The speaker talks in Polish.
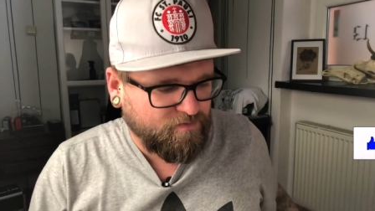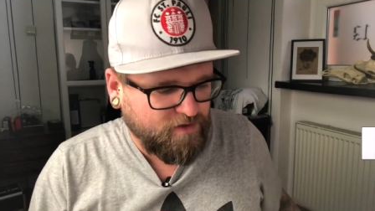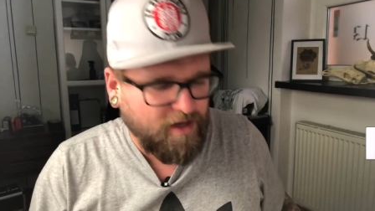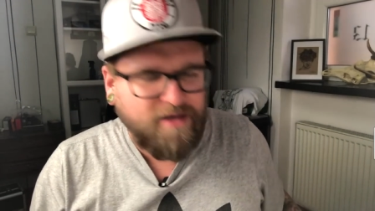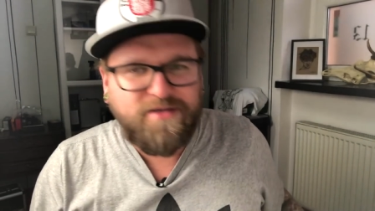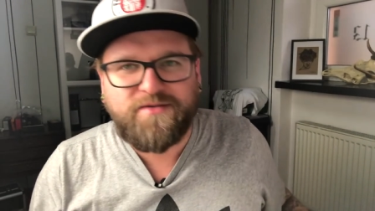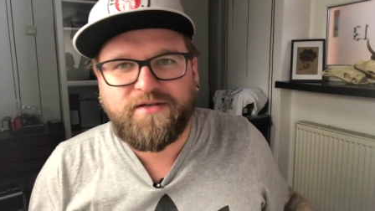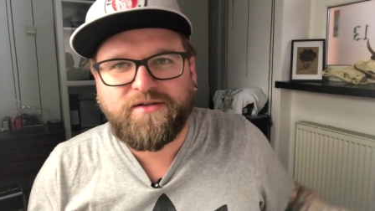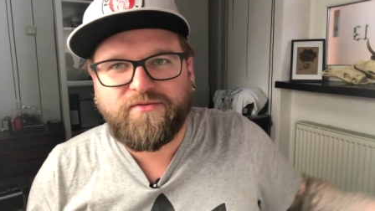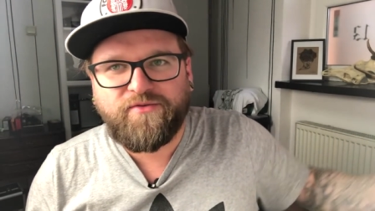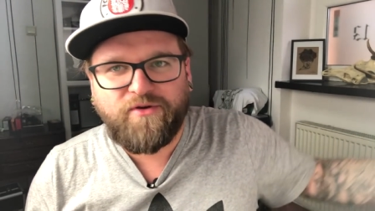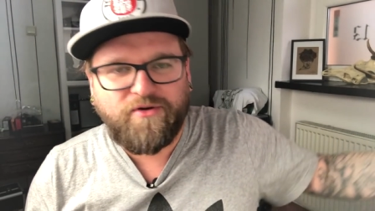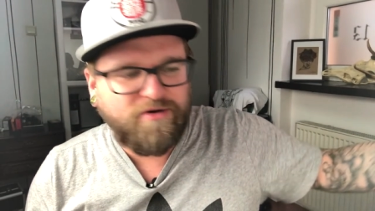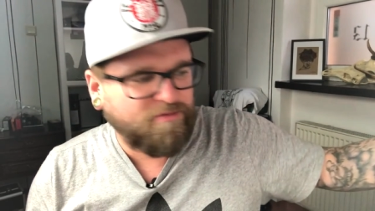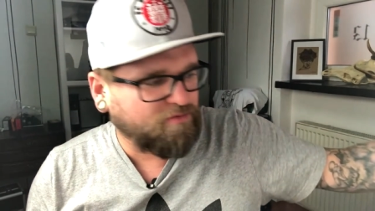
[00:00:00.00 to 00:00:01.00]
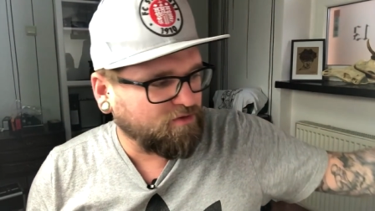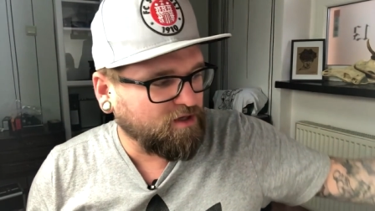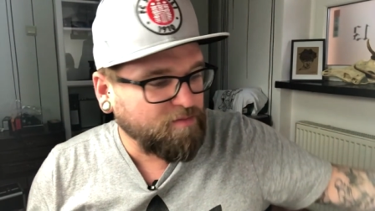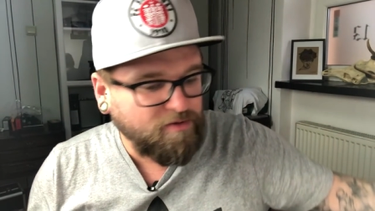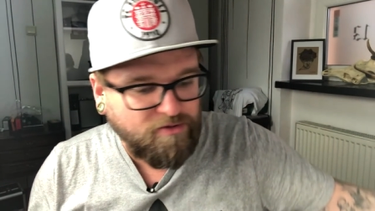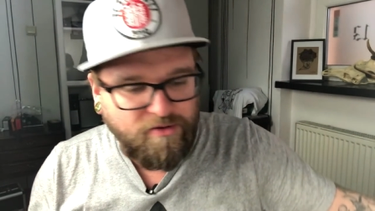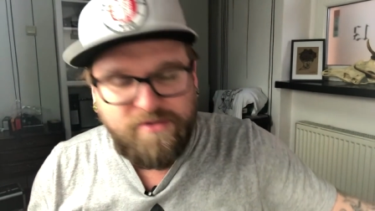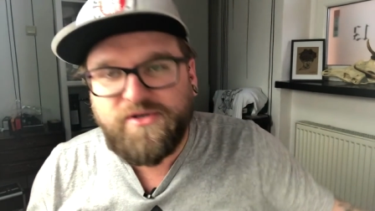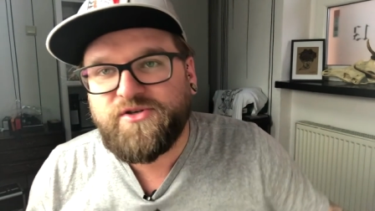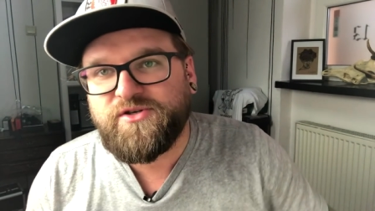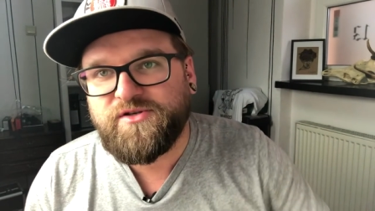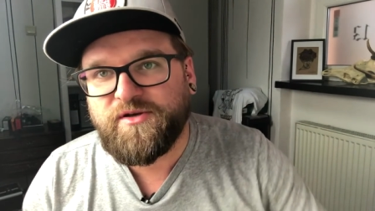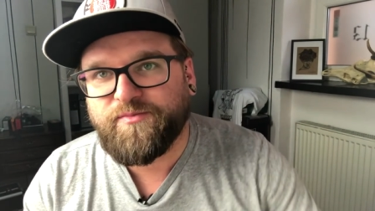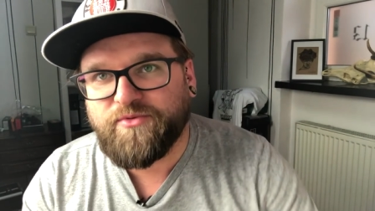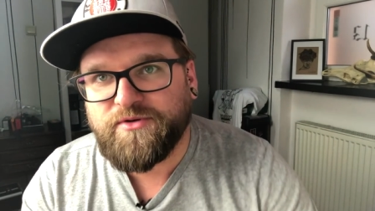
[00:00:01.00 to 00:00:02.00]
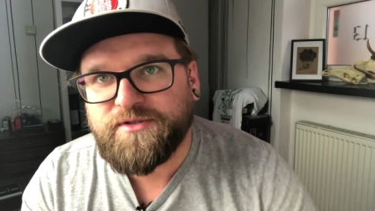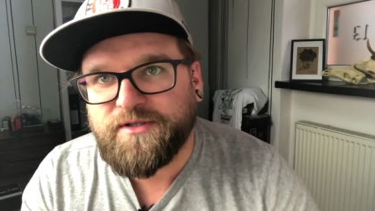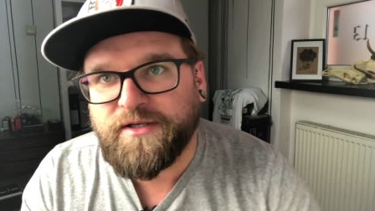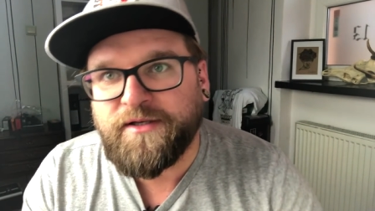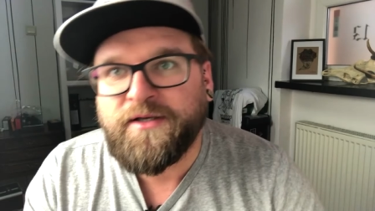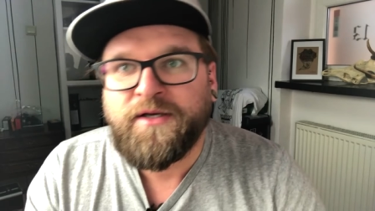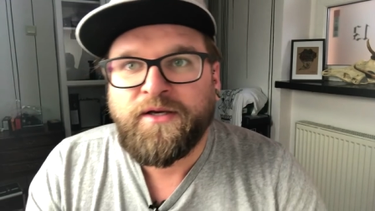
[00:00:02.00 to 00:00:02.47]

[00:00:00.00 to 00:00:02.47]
ja jestem zadowolony, bo niby to jest nie proste